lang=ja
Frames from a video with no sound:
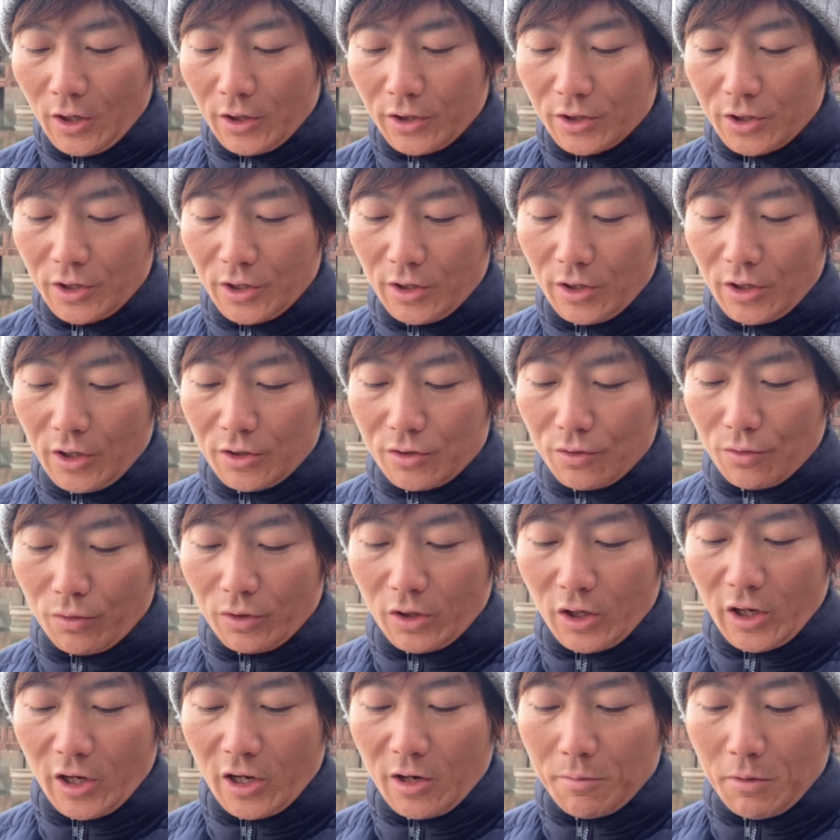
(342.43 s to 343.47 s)
心理状
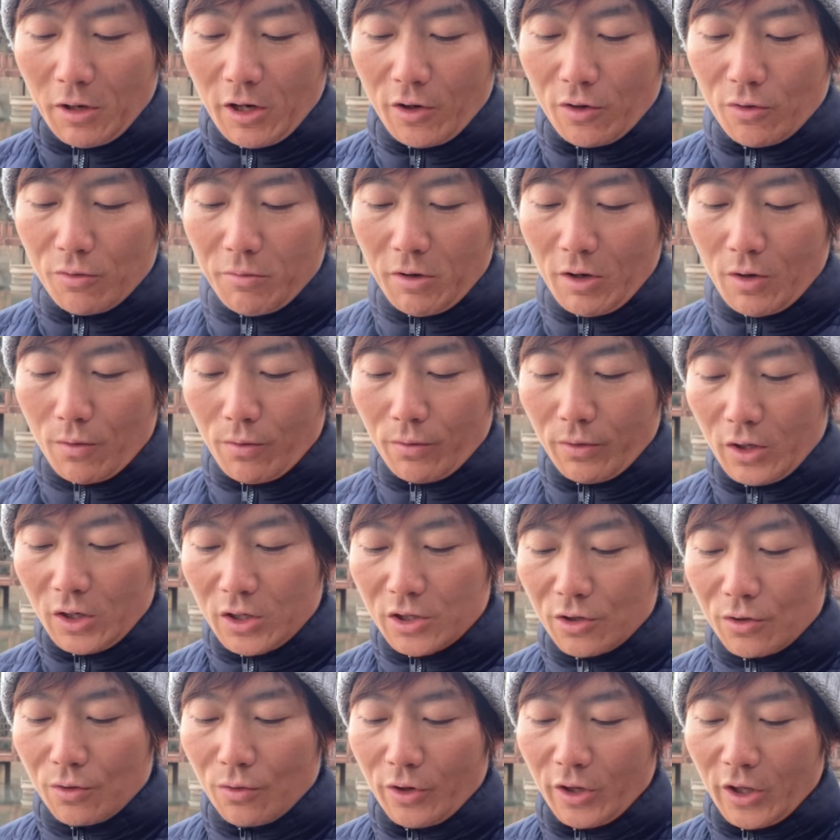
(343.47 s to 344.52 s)
態にまで踏み込んで
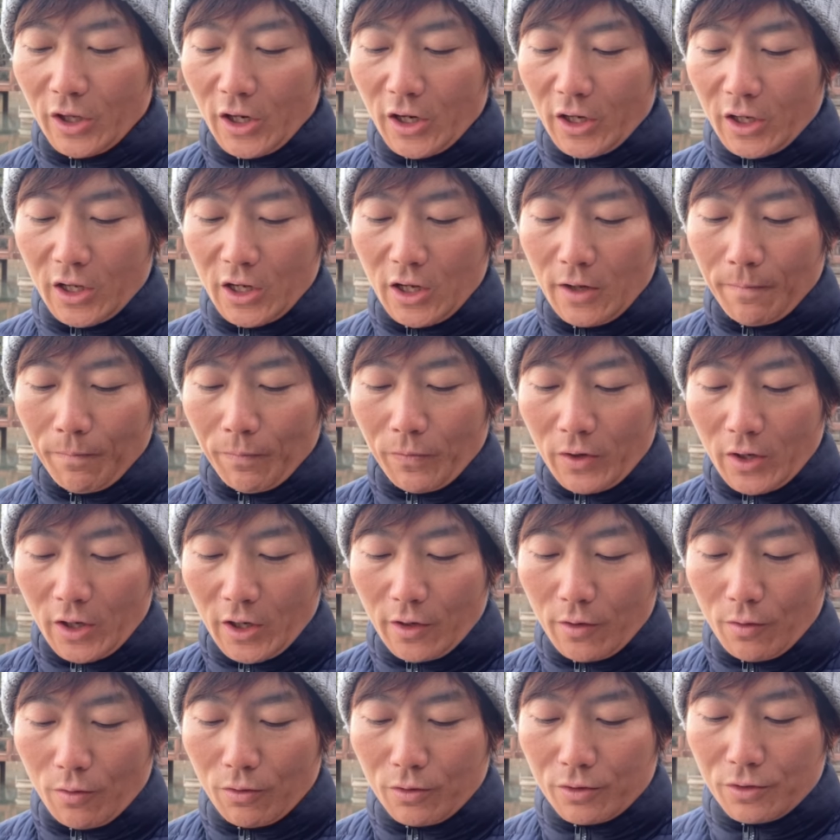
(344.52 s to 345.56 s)
指導いただき、
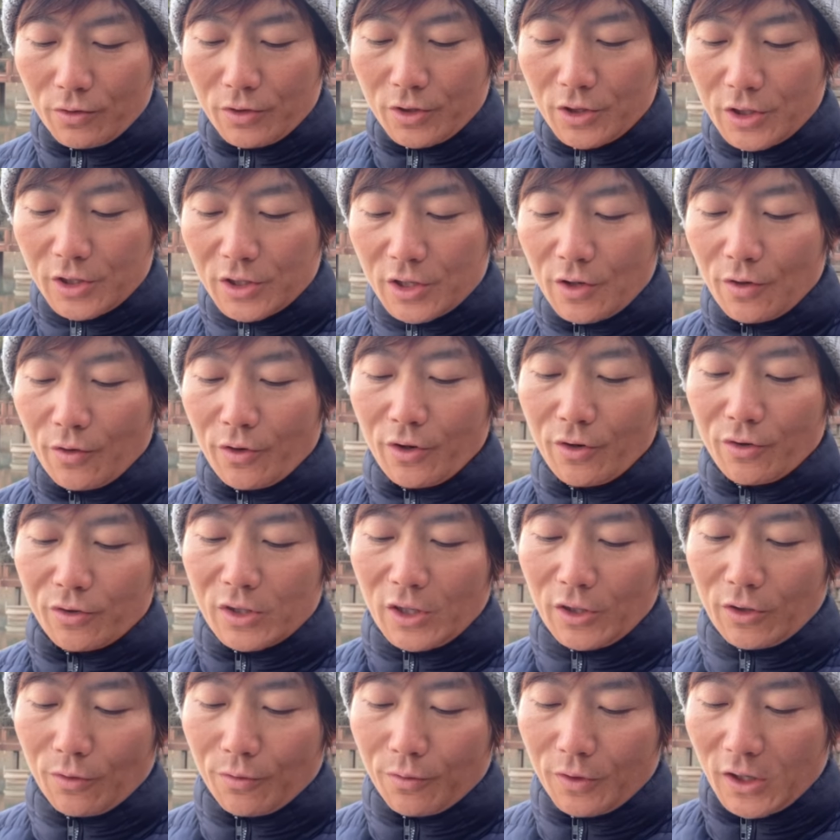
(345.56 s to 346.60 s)
エロコーチの知識の広
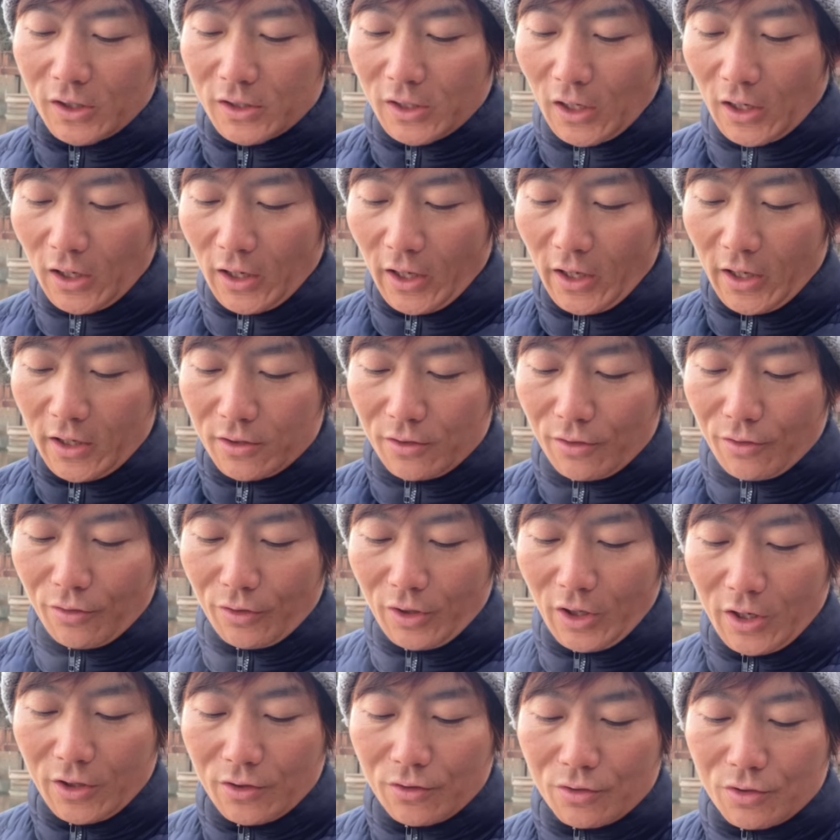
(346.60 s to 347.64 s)
さと深さ、えそれを
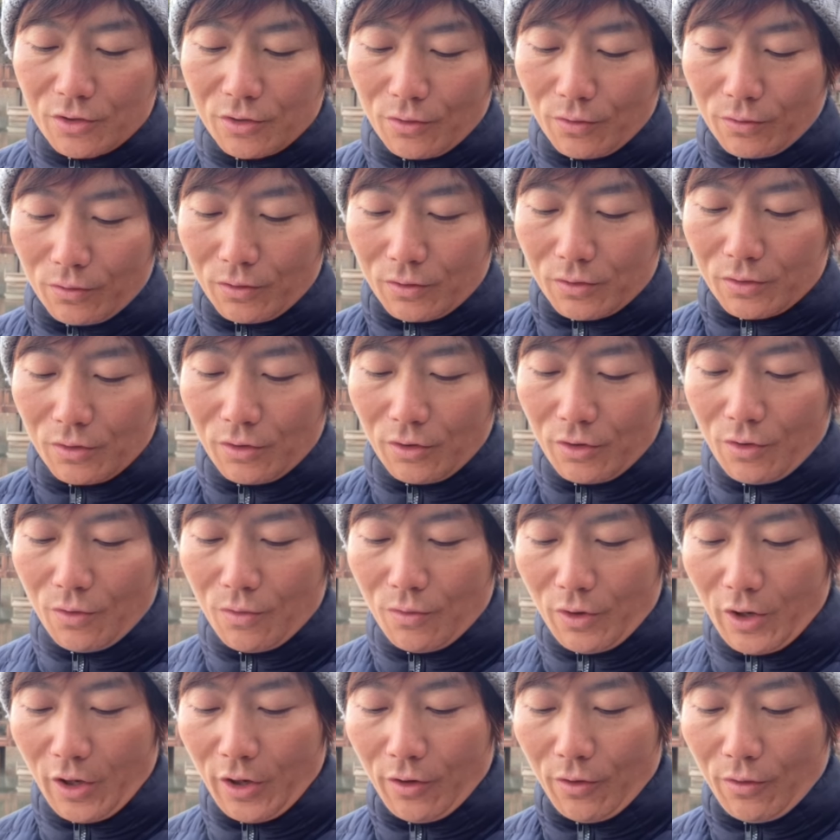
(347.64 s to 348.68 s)
伝授しようとする
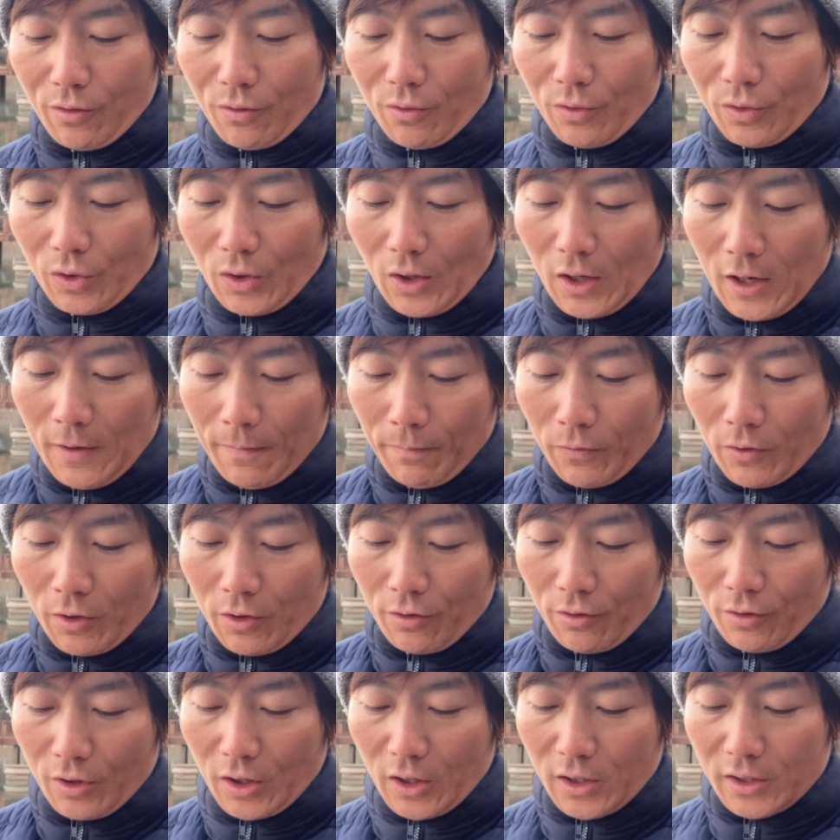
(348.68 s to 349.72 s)
表現力の
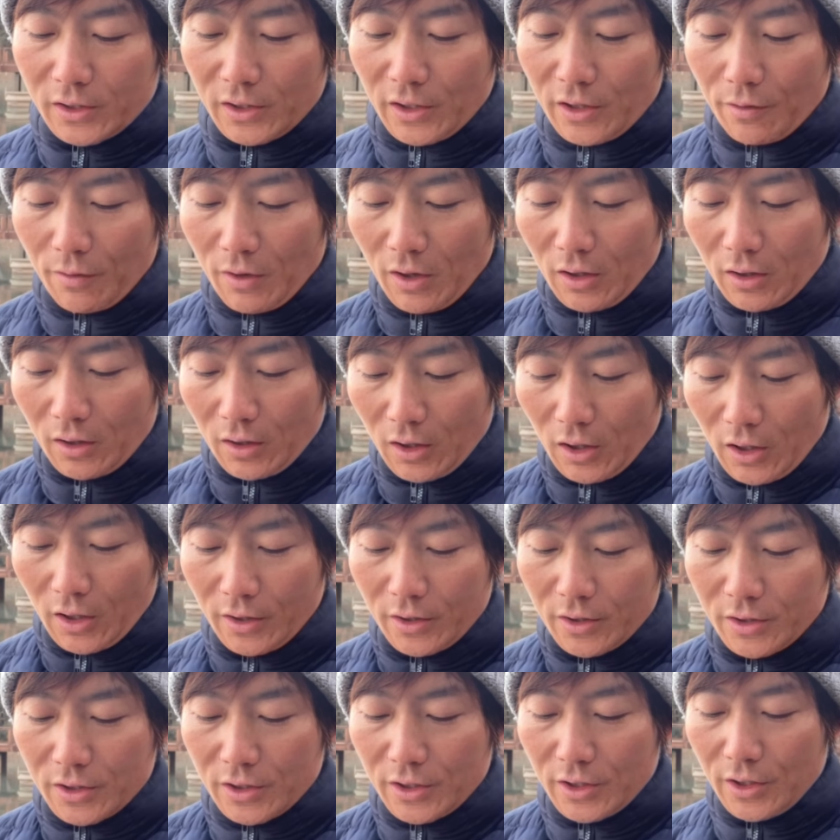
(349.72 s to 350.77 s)
豊かさには
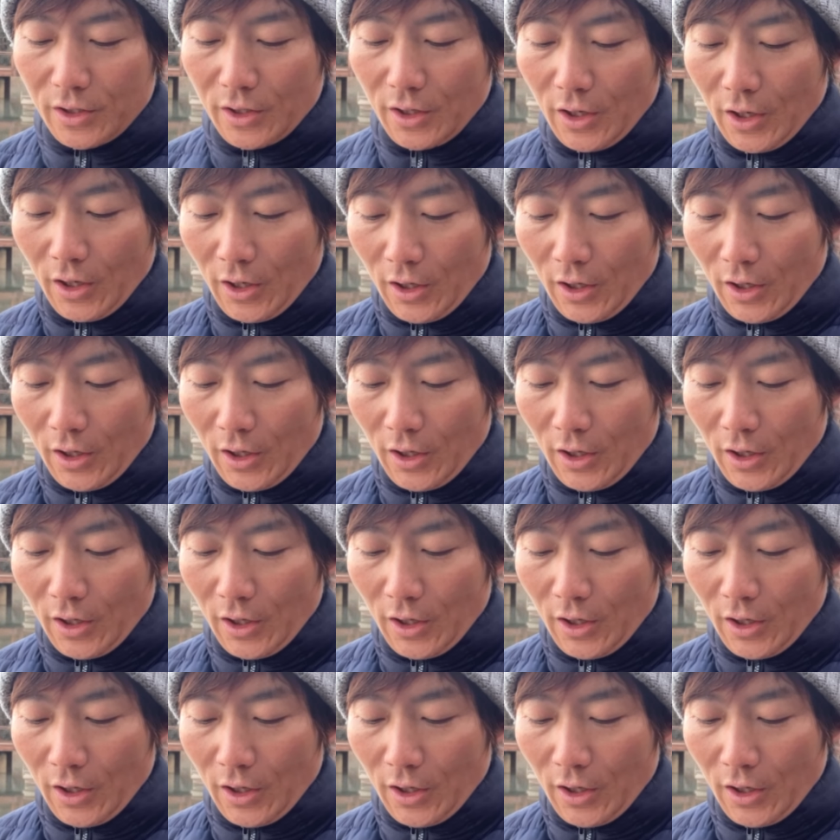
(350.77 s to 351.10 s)
感じ